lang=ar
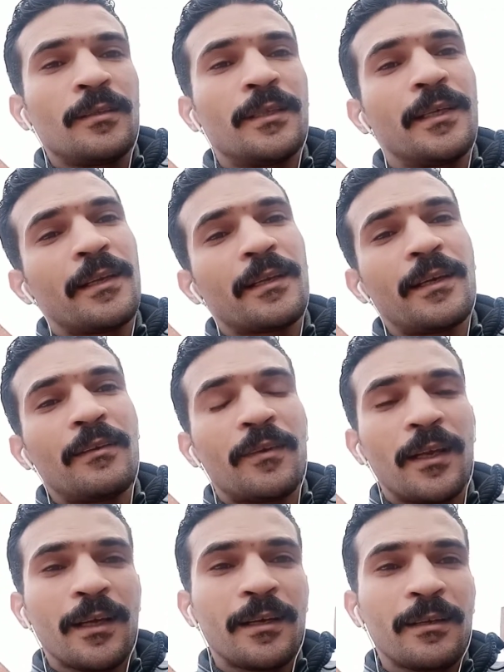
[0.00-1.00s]
تيجي الرحله في
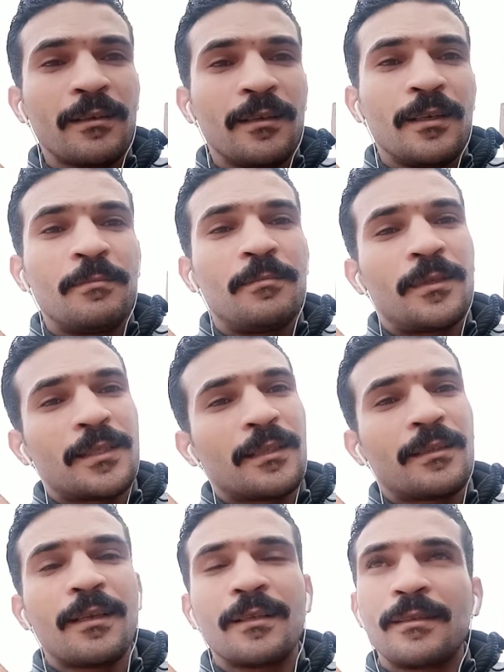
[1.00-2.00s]
الاخر ب
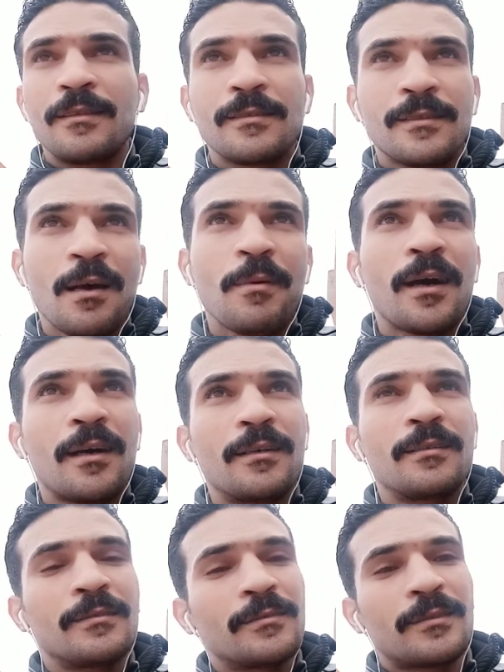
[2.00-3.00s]
6 7
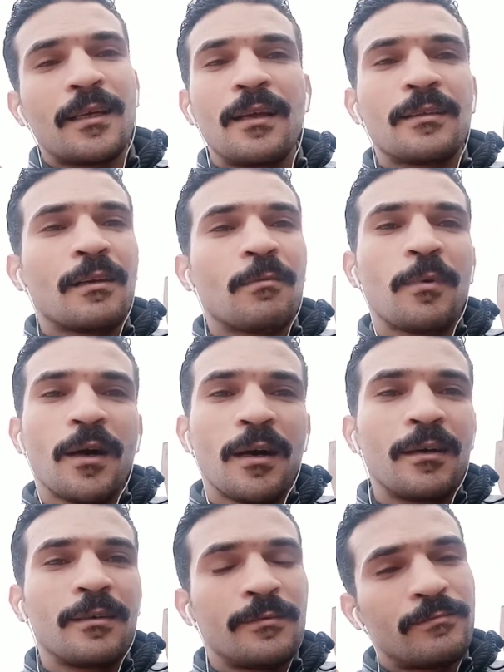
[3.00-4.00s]
3
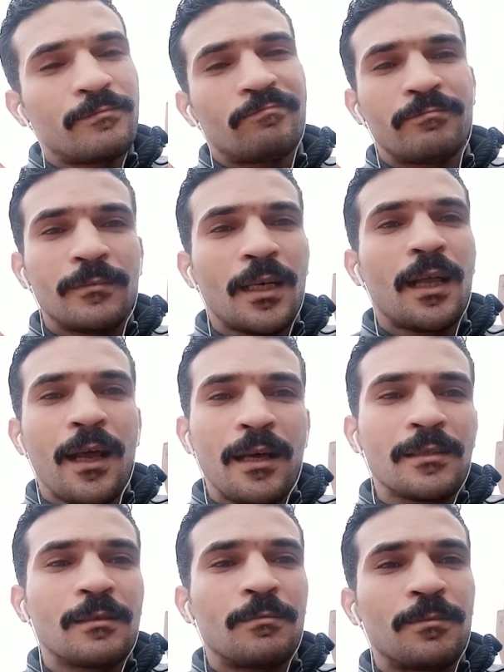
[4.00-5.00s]
4 على
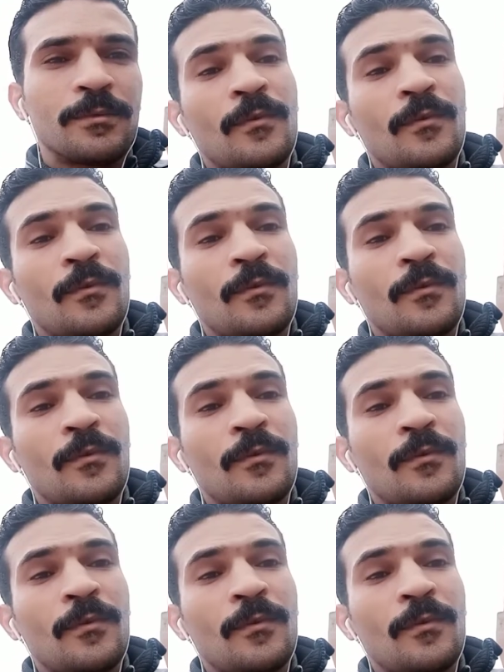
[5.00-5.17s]
حسب